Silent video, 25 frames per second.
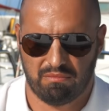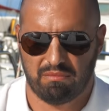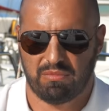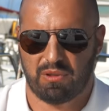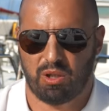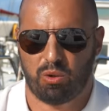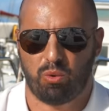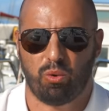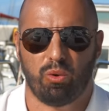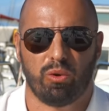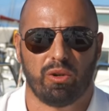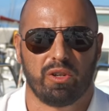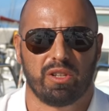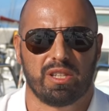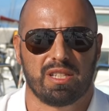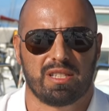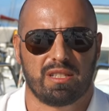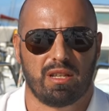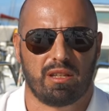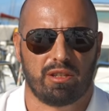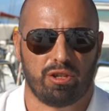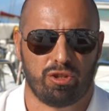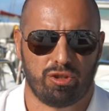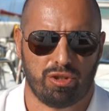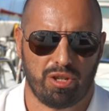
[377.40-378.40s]
такое
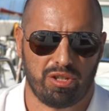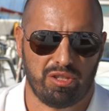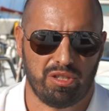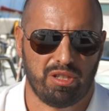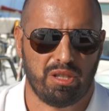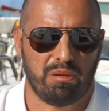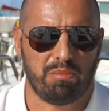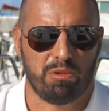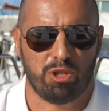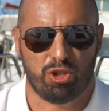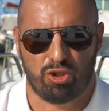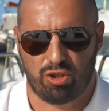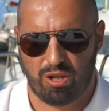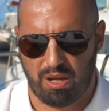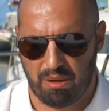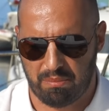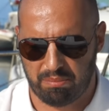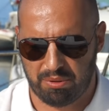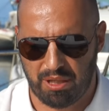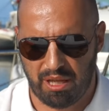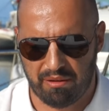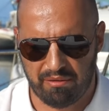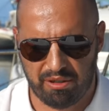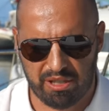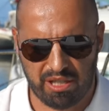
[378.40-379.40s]
достаточно динамичное
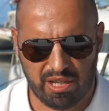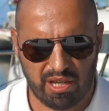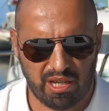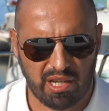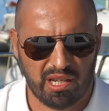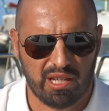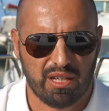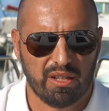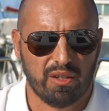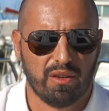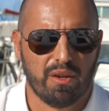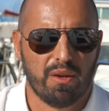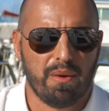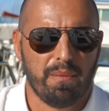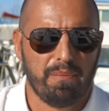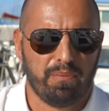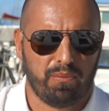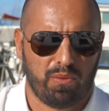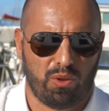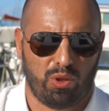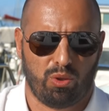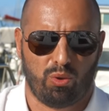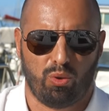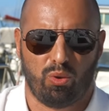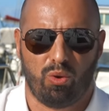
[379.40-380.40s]
плавание,
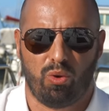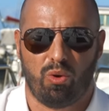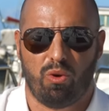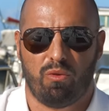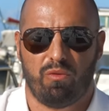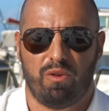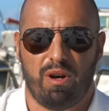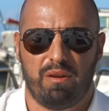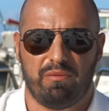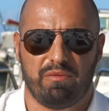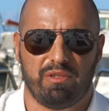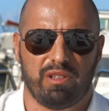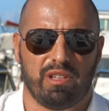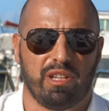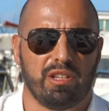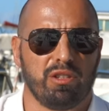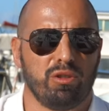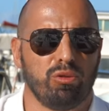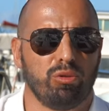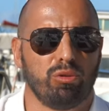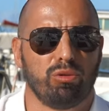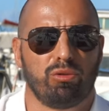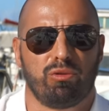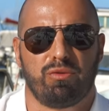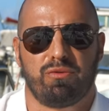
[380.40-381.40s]
то вам
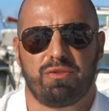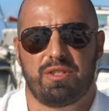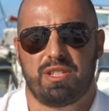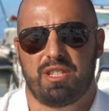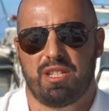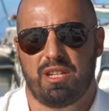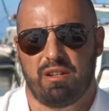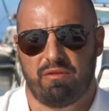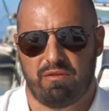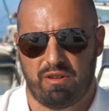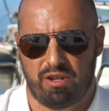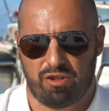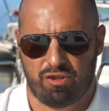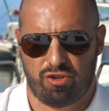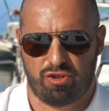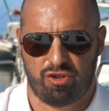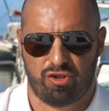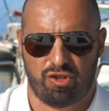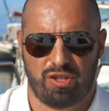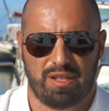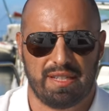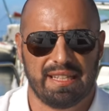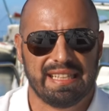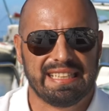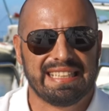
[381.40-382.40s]
выдают все ваши
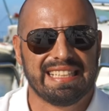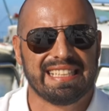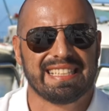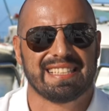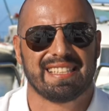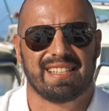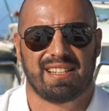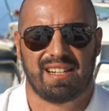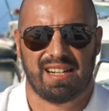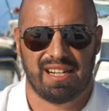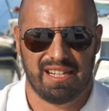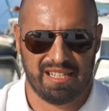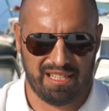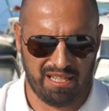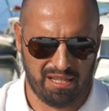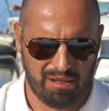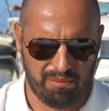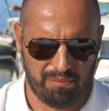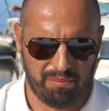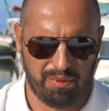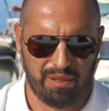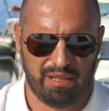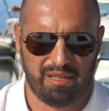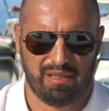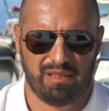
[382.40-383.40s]
жилеты заранее.
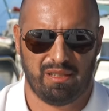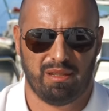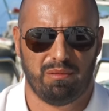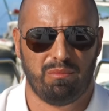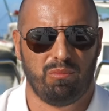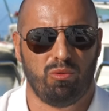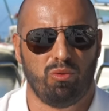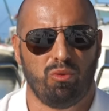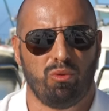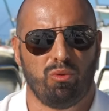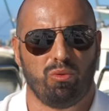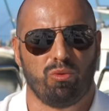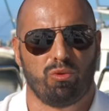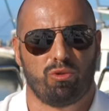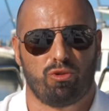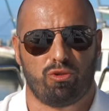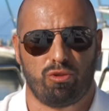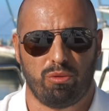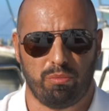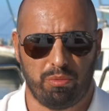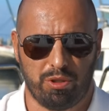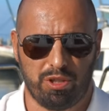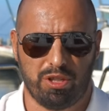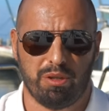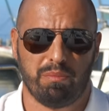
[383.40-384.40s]
Поэтому,
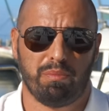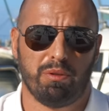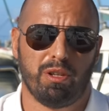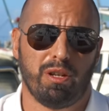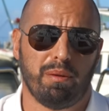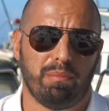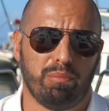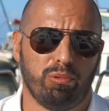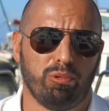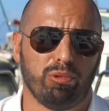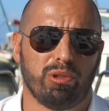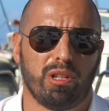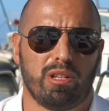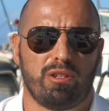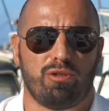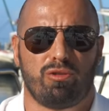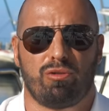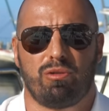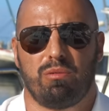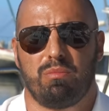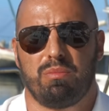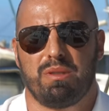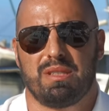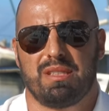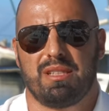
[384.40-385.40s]
чтобы не перепутать,
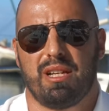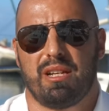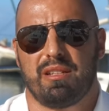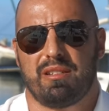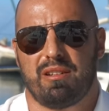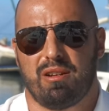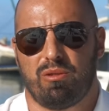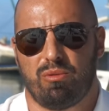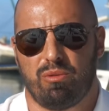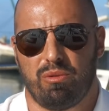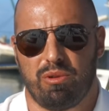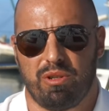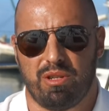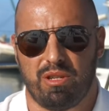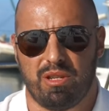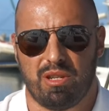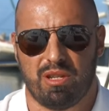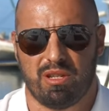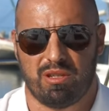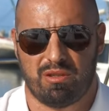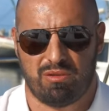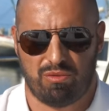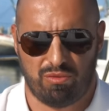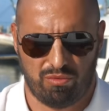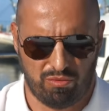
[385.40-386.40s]
чтобы знать, какой
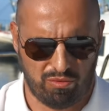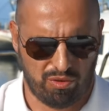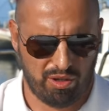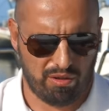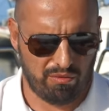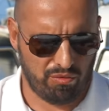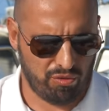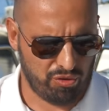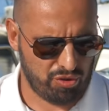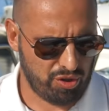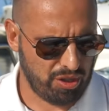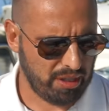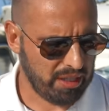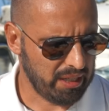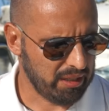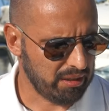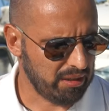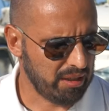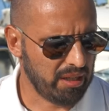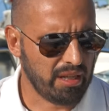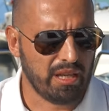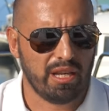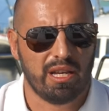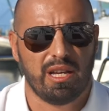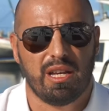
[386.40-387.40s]
есть у кого жилет,
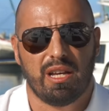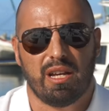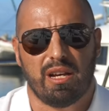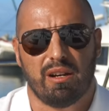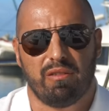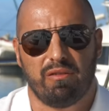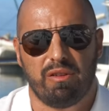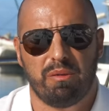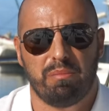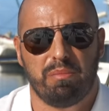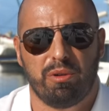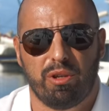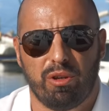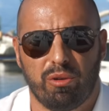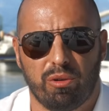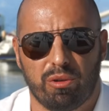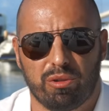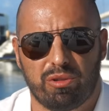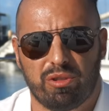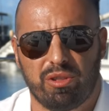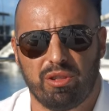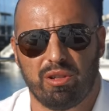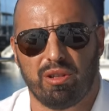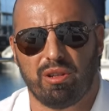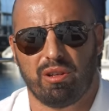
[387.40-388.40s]
вы
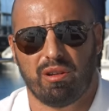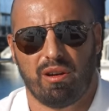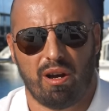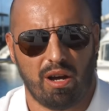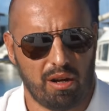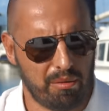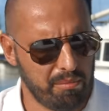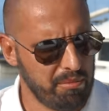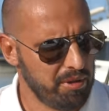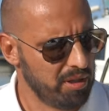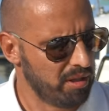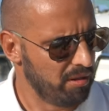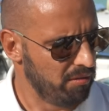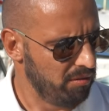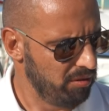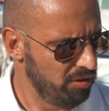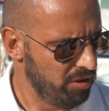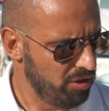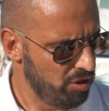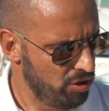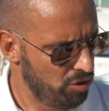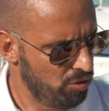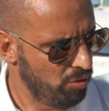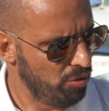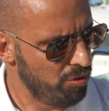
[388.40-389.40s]
берете
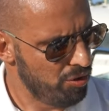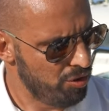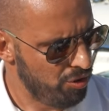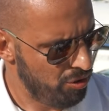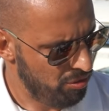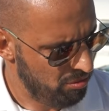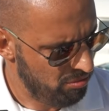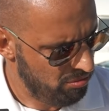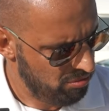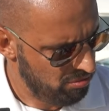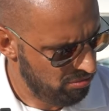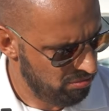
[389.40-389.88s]
армированный скотч,